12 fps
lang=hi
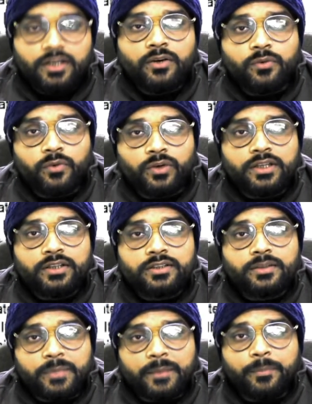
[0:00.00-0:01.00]
फुल
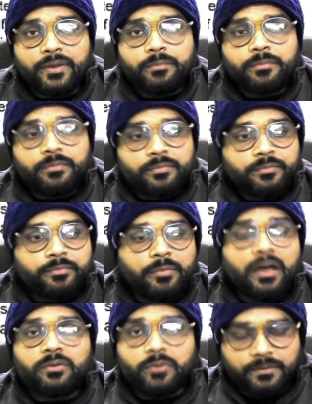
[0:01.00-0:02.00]
पेपर
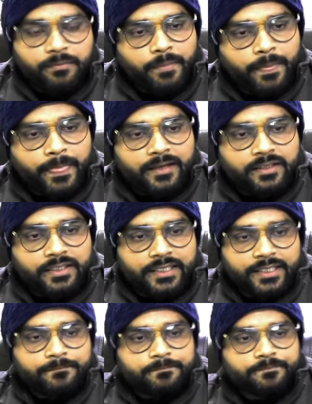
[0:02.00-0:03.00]
पार्ट वन ठीक है
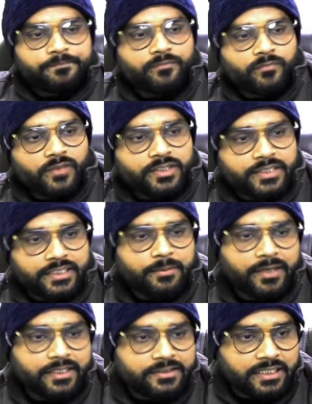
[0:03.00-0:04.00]
चलिए
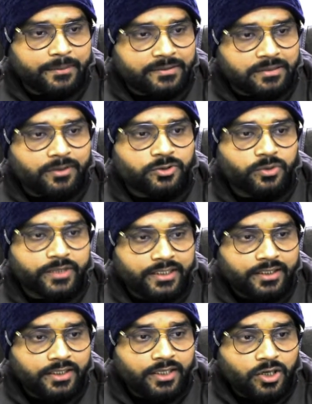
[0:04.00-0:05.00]
बाकी सिलेबस आपका जो है
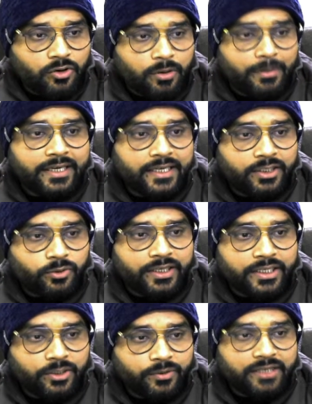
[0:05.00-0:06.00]
वो आपका गेट ट्वेंटी
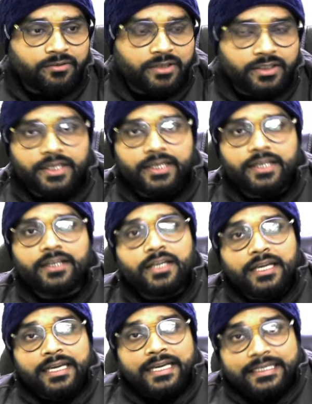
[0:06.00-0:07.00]
ट्वेंटी वन का है
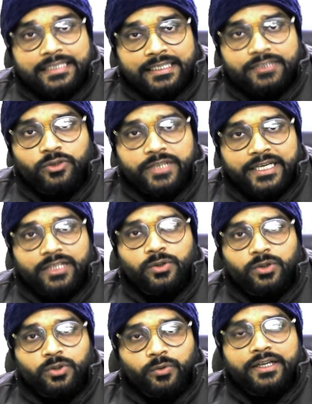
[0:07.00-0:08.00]
यानी जो गेट
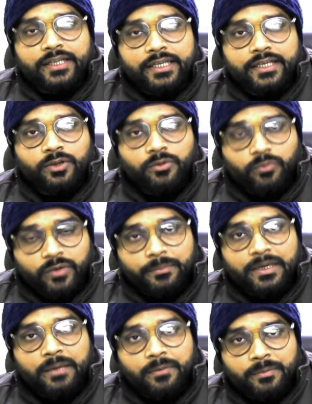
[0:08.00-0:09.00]
ट्वेंटी वन में
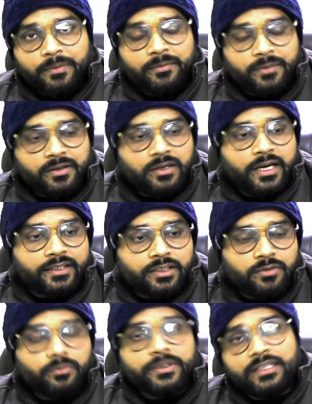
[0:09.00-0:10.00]
आपका पेपर आया था
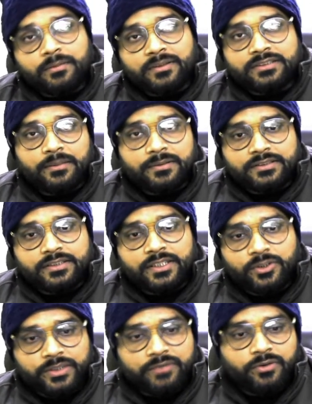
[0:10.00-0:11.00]
वही आपका सिलेबस
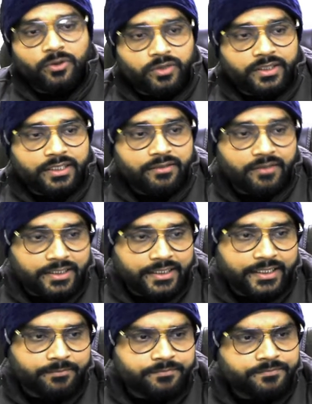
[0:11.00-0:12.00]
डिक्टो ये फॉलो करने वाले
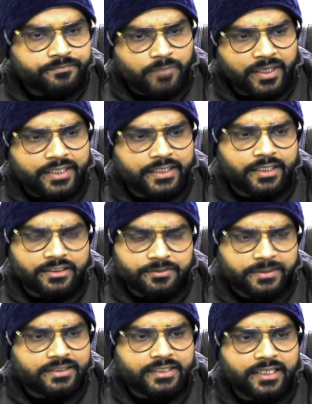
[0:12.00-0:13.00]
हैं बाकी
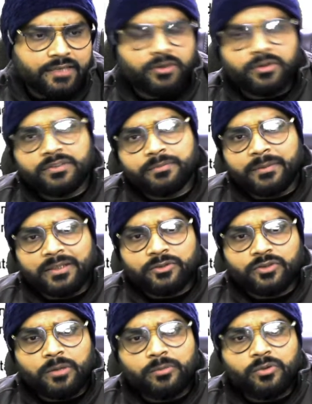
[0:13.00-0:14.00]
ट्रांसपेरेंसी क्या है वॉट एवर मैं बता चुका
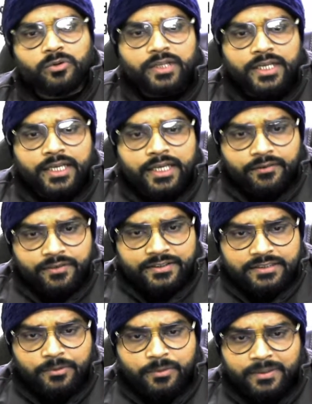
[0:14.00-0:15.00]
हूँ आपको फीस
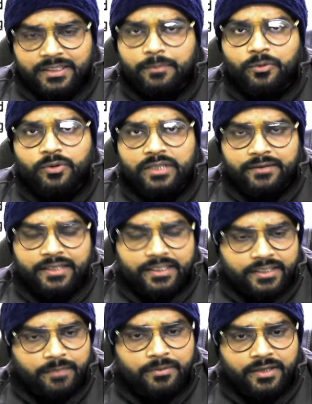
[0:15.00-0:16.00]
आपकी बताया आपको इलेवन एट्टी
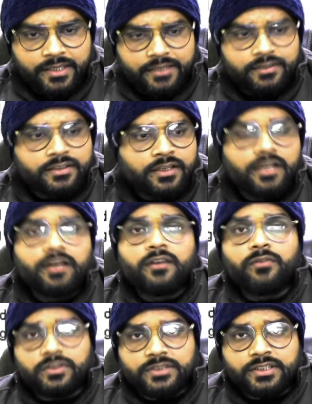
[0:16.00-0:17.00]
आपका है
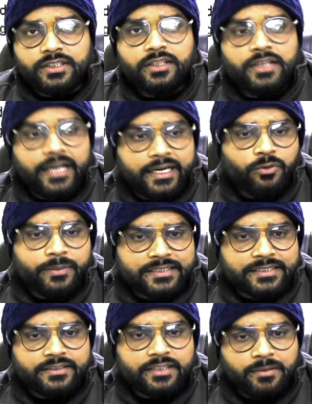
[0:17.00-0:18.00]
फॉर जनरल एंड ओ बी
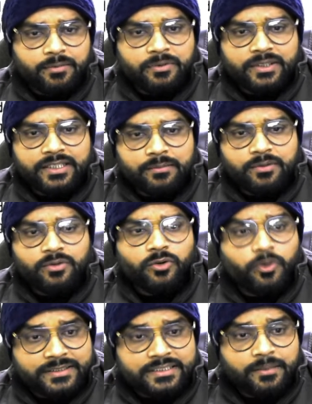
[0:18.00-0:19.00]
एस टी आपका बताइए आपको ओ
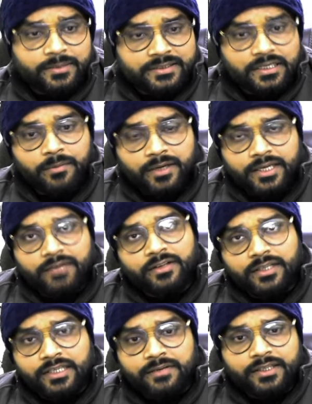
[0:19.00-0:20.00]
बी सी का भी आपका है
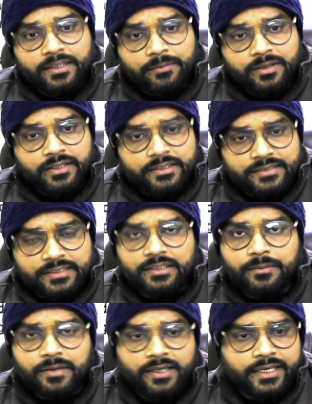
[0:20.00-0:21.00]
एलेवन एट्टी आपका एस सी एस टी
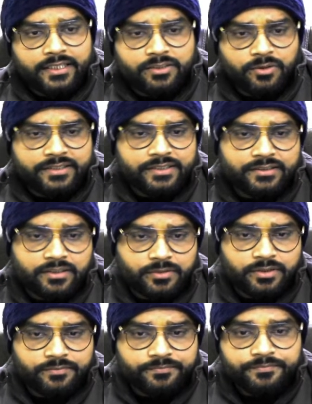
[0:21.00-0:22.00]
आपका है एट ट्वेंटी सिक्स आपका
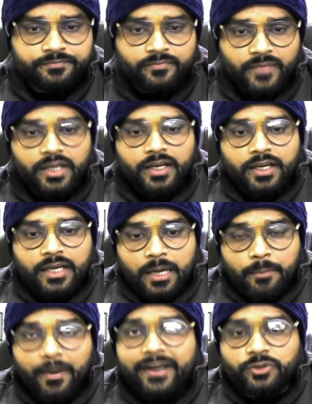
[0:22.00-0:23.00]

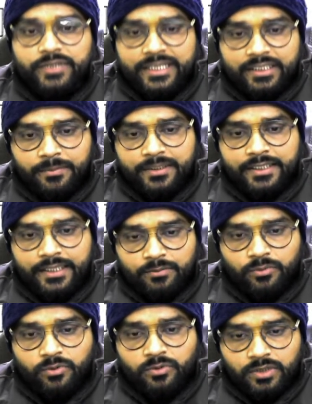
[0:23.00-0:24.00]
बाकी जो डेट आपकी है वो
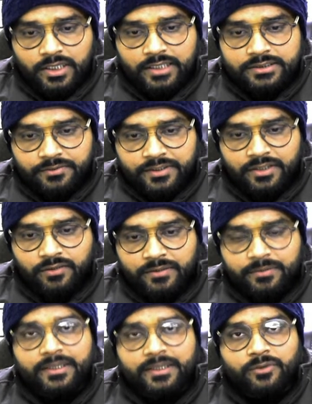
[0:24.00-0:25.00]
लास्ट वीक ऑफ
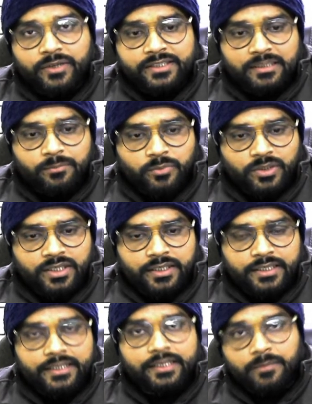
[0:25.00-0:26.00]
फरवरी इन्होंने एग्जाम बोल रखा है
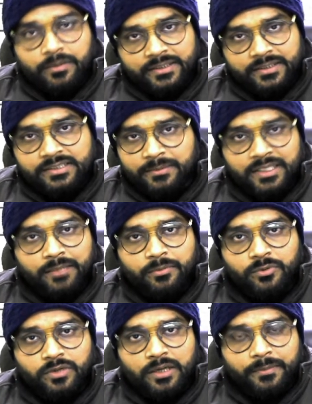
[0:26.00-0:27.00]
लेकिन आपका अभी जैसे बताया
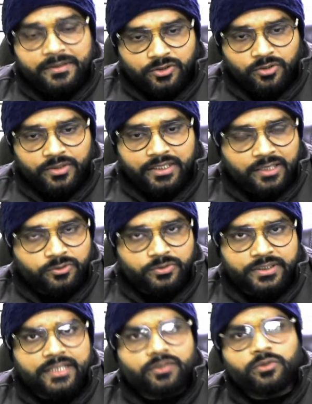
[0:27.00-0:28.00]
आपको आपकी चुनाव डेट आ चुकी
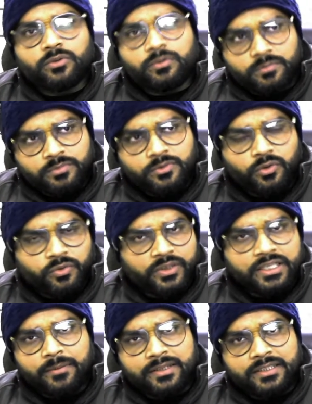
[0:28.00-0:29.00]
है तो होपफुली
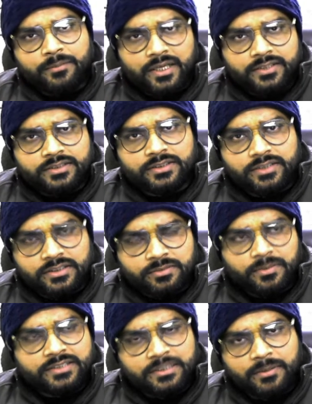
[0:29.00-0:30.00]
आपका ये मार्च दस
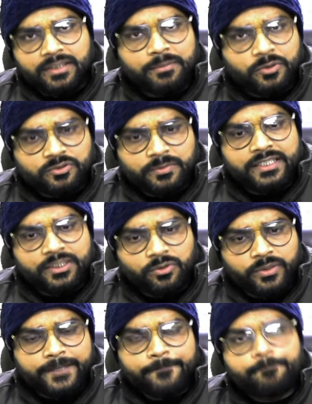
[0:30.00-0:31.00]
मार्च के बाद ही पॉसिबिलिटी
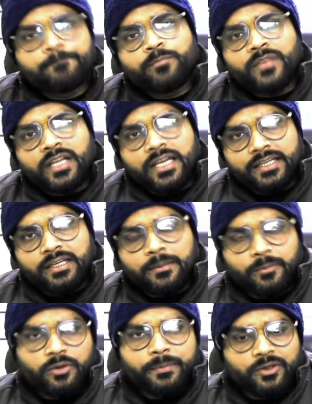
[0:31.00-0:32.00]
होगी लेकिन हम
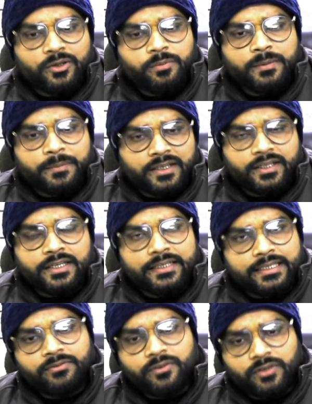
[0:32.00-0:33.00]
लोग अपने को प्रिपेयर रखेंगे
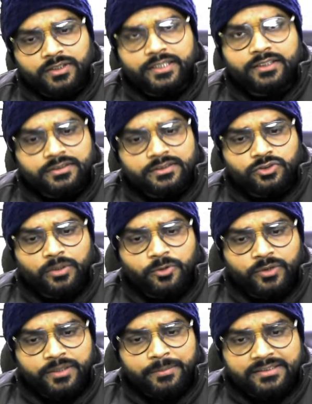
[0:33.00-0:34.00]
फॉर दैट जो आप
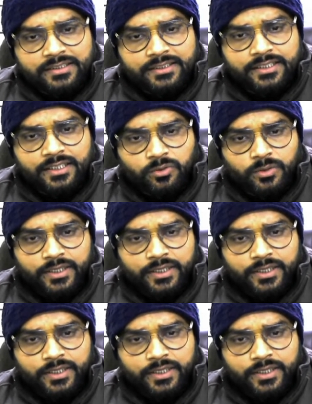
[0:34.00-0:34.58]
उन्होंने मैंसन किया हुआ